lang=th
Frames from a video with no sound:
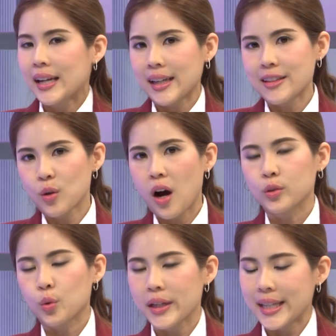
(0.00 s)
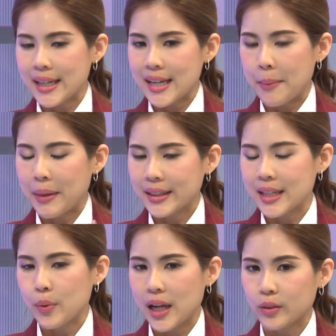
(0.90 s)
ดังนั้นเจ้าของธุรกิจเนี่ยบาง
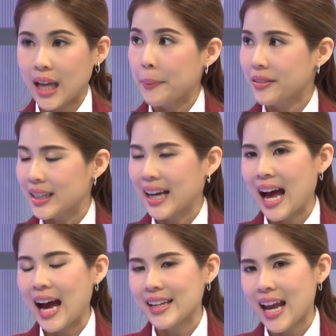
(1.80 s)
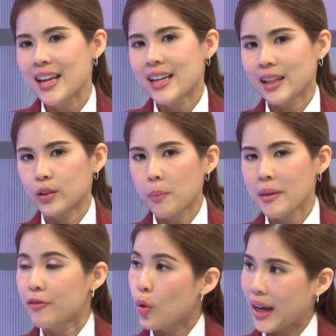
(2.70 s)
ทีเวลาเราทำสินค้าเนี่ยเราต้อง
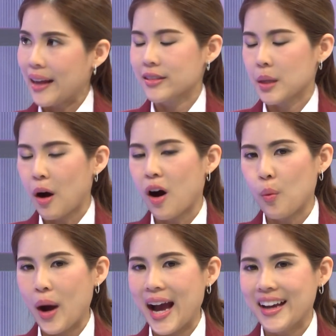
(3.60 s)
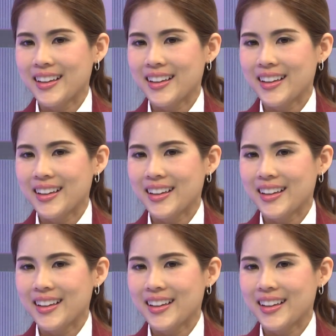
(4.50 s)
ไม่โฟกัสเฉพาะว่า